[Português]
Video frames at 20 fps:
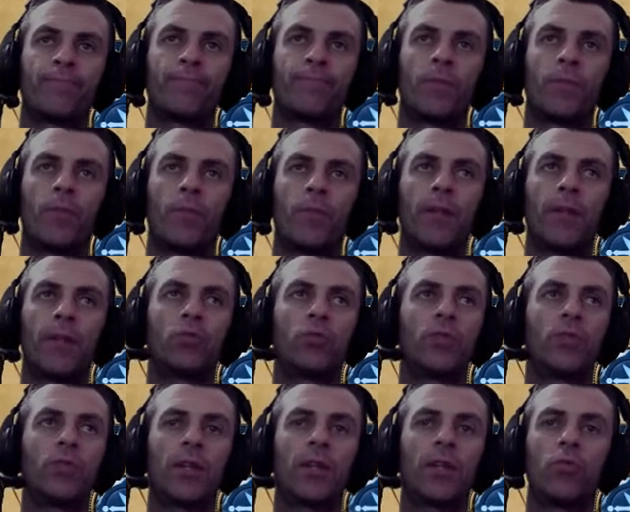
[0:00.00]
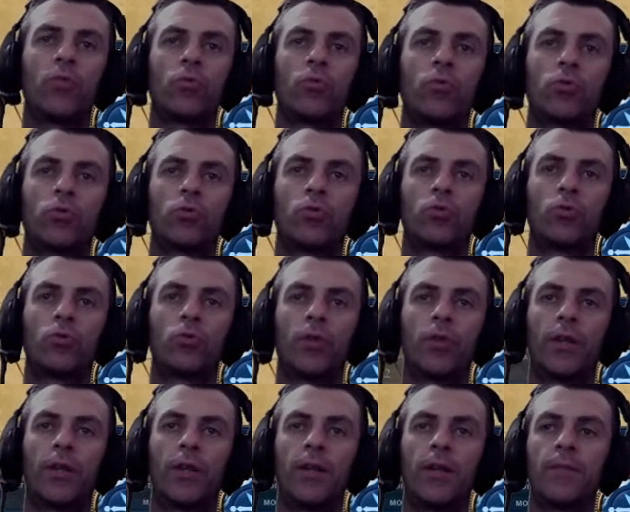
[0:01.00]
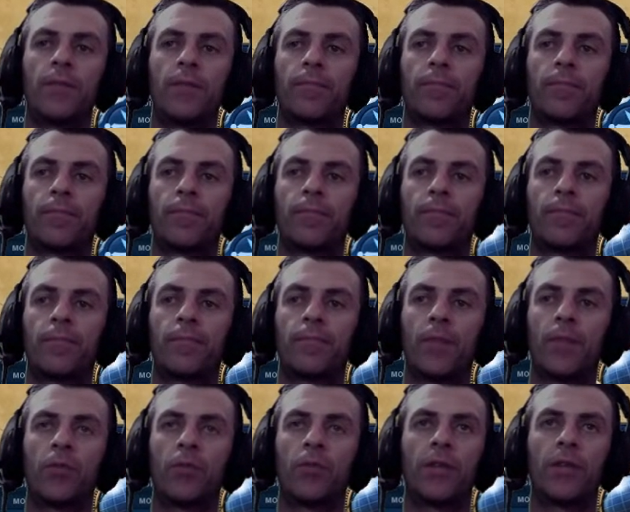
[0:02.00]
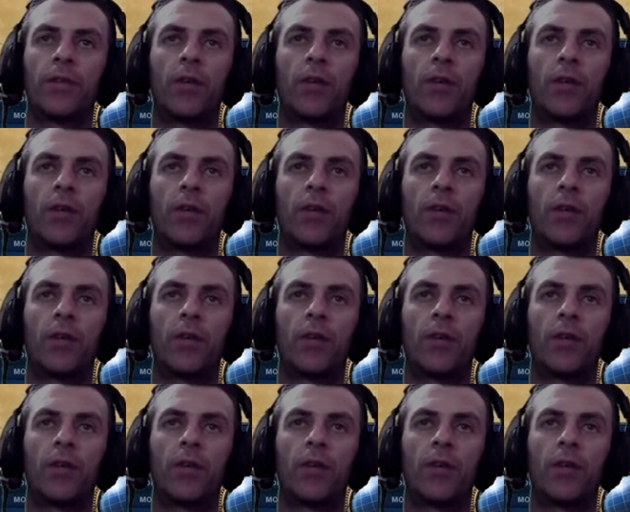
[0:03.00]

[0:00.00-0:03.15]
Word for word: Mais um já cria o construtor já. Vamos encerrar a